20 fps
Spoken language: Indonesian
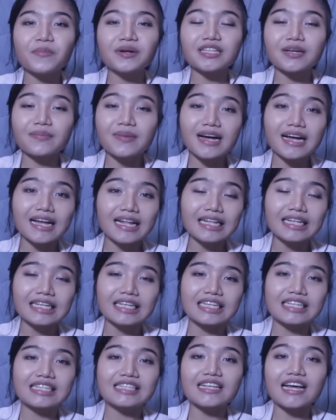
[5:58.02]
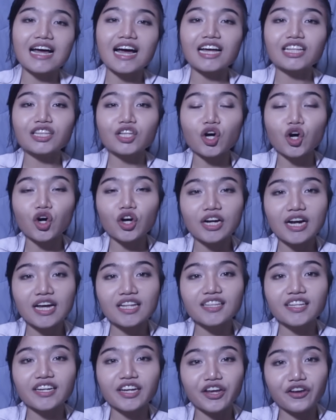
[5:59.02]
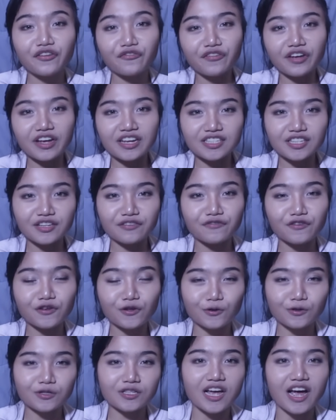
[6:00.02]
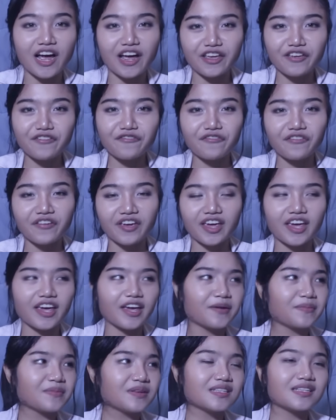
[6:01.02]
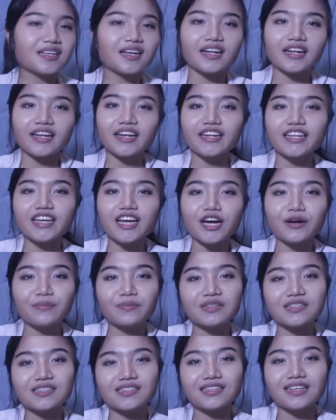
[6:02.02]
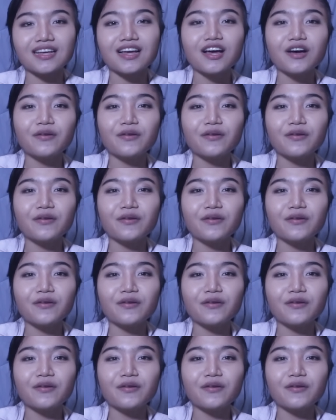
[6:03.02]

Pertama kali saat orang terinfeksi virus HIV say misalnya dia habis